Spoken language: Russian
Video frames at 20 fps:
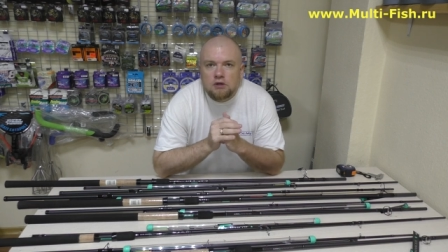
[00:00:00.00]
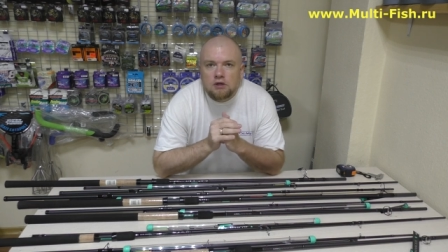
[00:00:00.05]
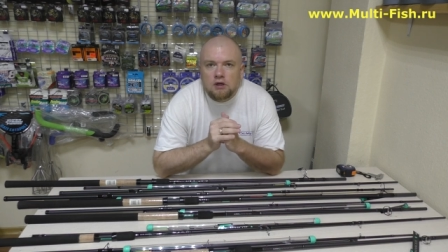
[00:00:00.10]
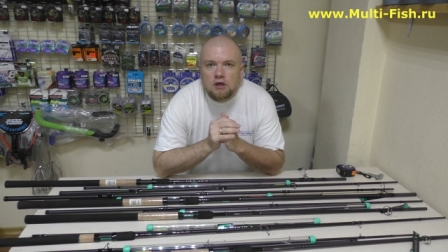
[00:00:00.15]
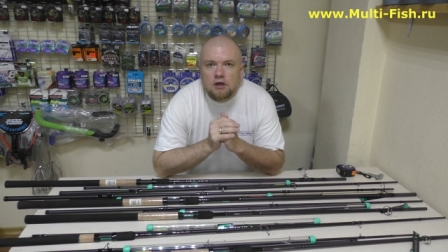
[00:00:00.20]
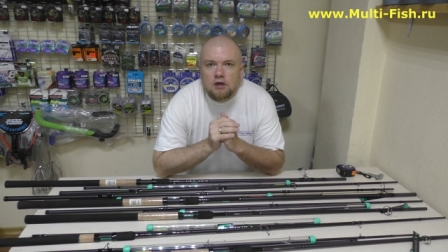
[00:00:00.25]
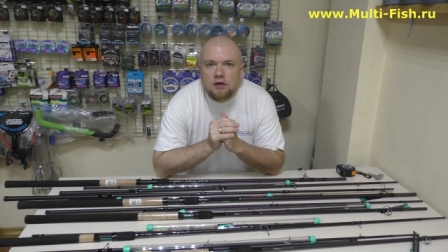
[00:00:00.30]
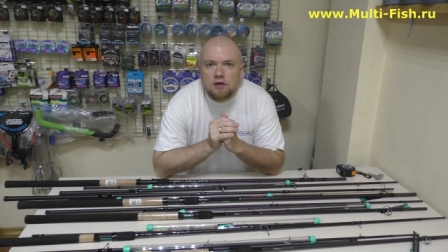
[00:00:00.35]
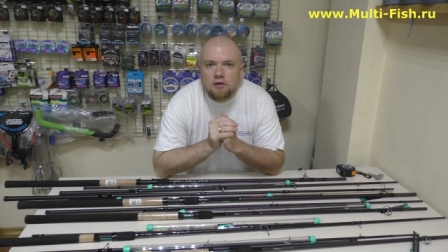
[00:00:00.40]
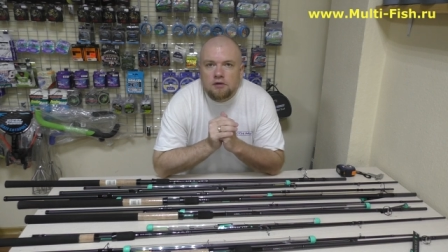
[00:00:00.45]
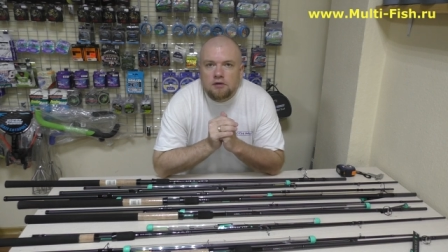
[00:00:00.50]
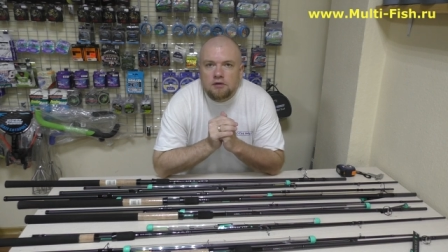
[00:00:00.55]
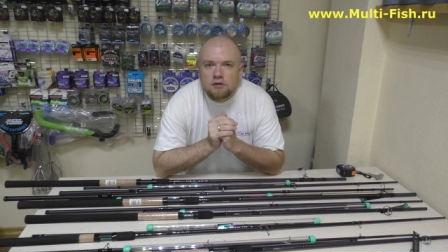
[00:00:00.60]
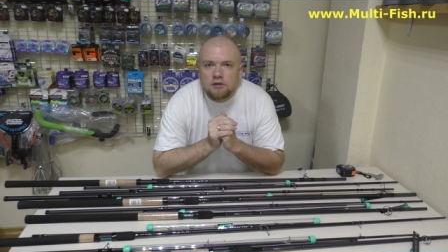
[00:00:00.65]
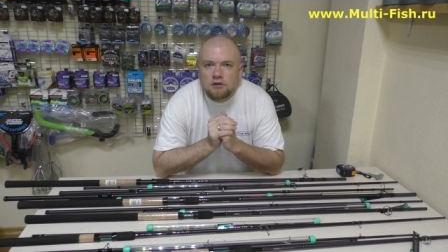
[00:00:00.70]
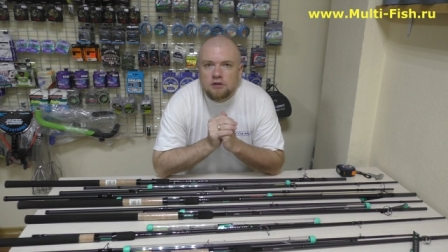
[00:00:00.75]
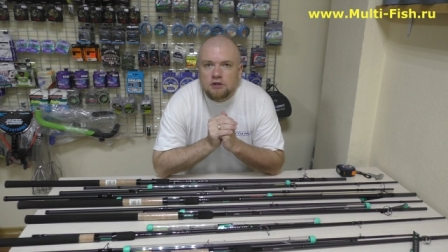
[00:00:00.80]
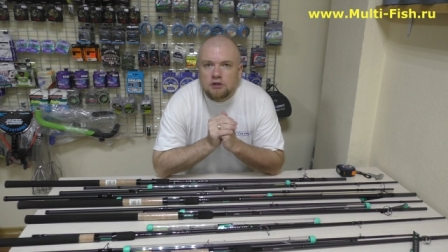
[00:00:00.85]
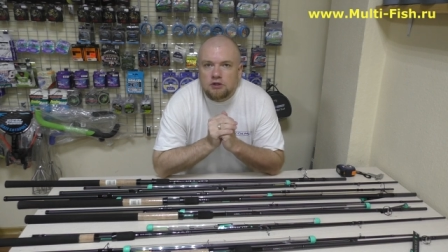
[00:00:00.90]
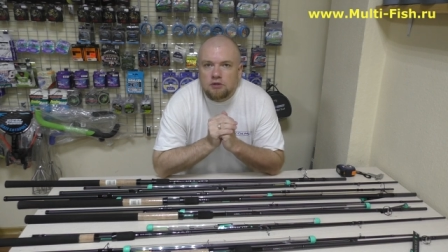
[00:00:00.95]
на
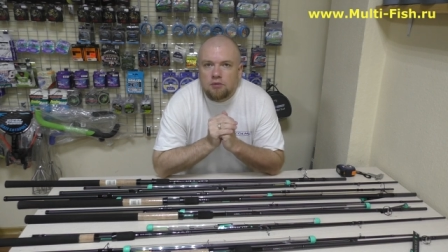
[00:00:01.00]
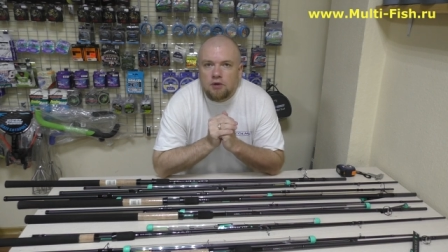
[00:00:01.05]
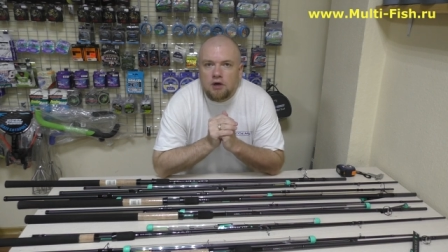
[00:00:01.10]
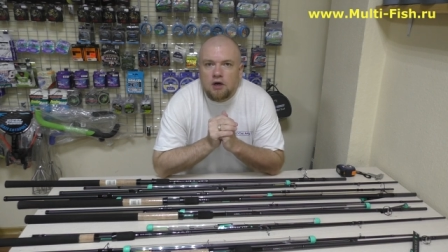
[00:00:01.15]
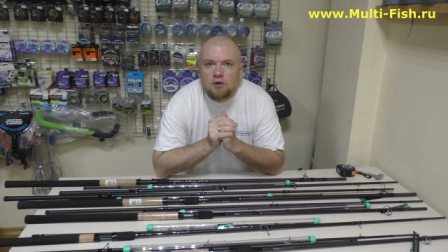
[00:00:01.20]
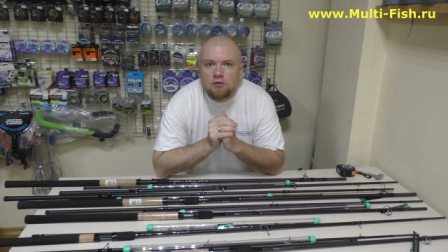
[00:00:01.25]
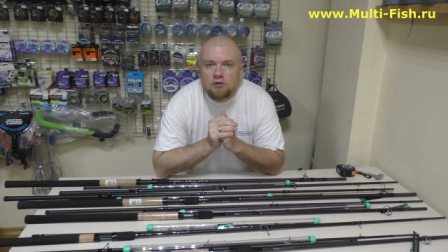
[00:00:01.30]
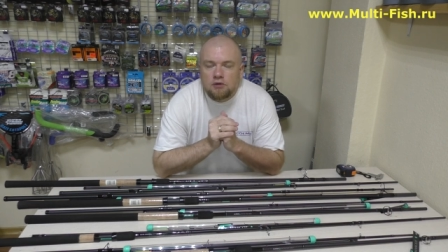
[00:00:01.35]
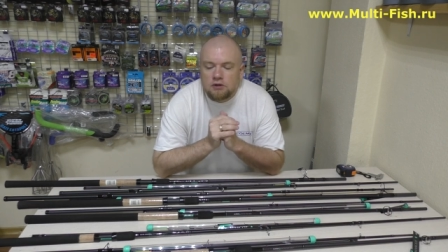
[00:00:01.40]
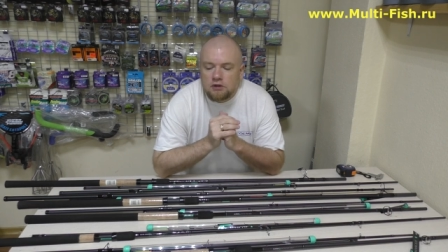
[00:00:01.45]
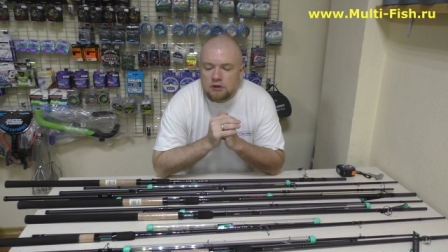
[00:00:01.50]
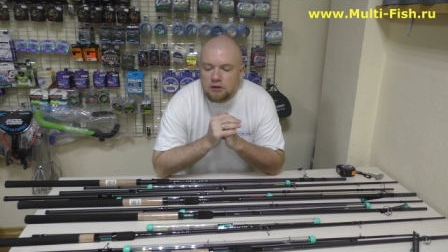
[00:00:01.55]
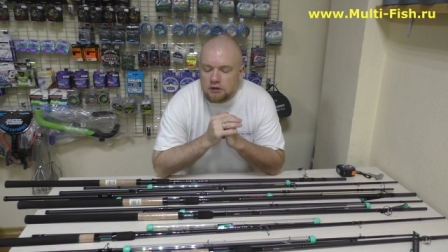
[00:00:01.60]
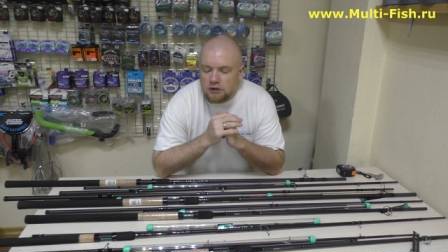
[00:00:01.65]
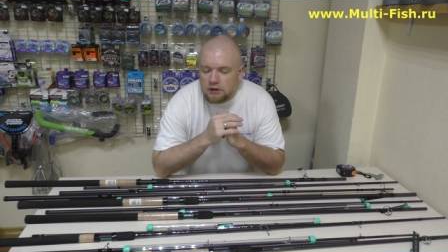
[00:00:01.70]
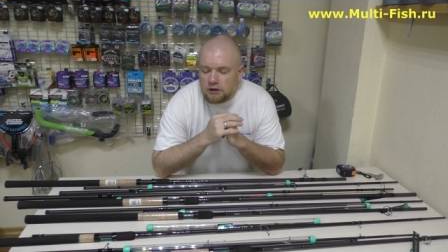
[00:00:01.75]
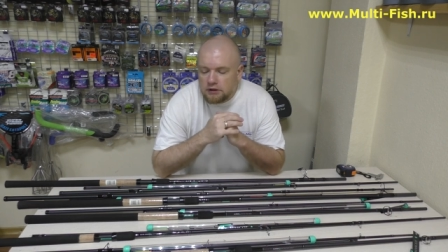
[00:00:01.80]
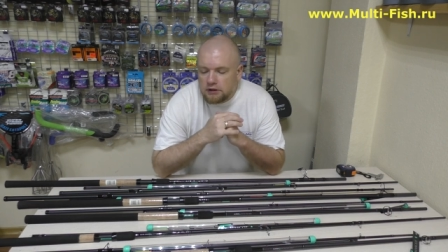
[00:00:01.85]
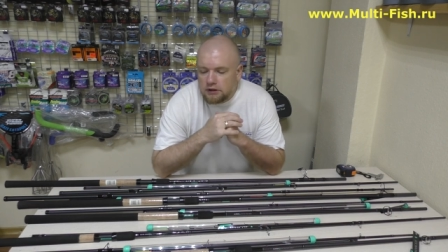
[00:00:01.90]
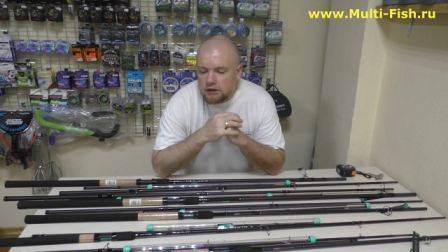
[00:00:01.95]
те же браунинги и
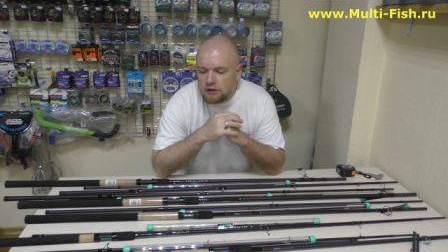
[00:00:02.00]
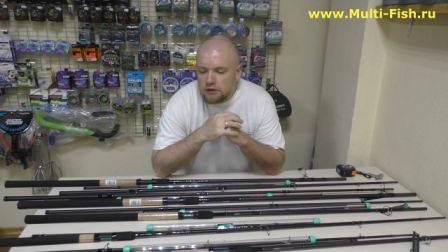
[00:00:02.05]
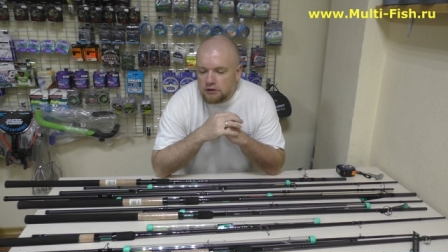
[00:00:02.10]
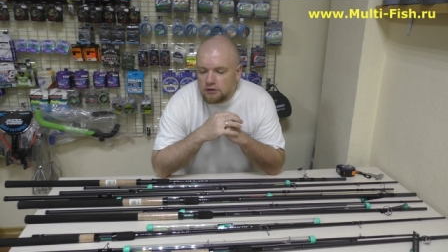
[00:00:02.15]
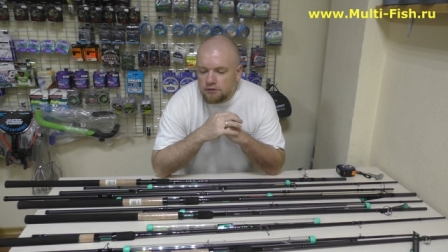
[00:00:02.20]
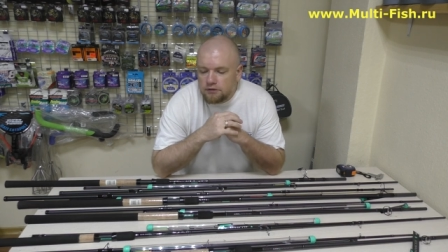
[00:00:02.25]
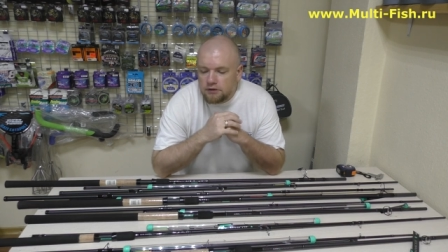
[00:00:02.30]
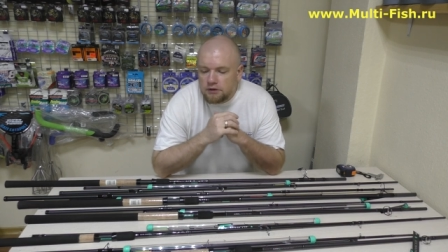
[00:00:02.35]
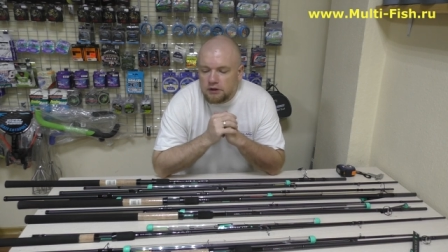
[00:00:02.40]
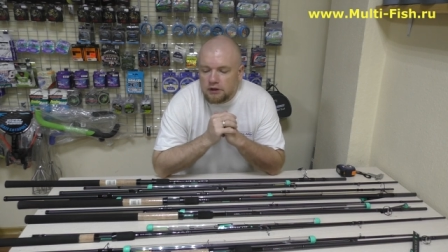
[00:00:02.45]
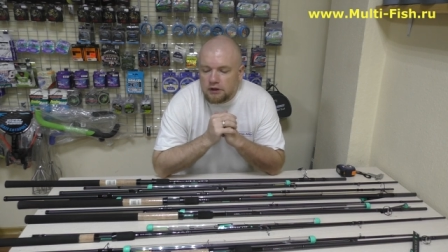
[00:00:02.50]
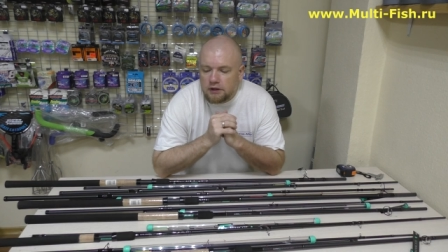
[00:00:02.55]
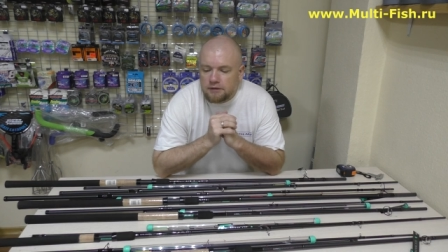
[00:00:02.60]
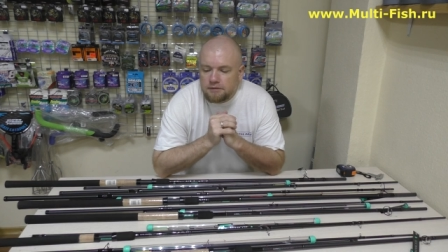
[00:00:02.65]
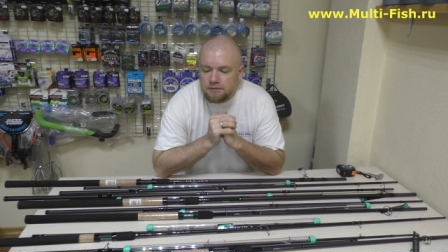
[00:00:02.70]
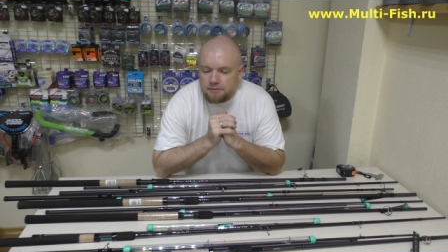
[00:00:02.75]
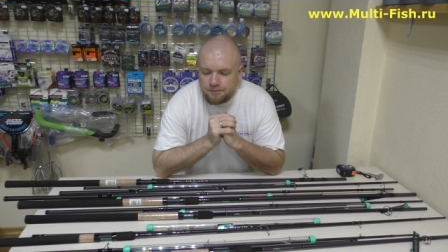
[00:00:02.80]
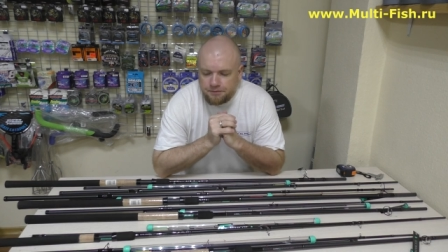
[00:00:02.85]
так далее, на федора,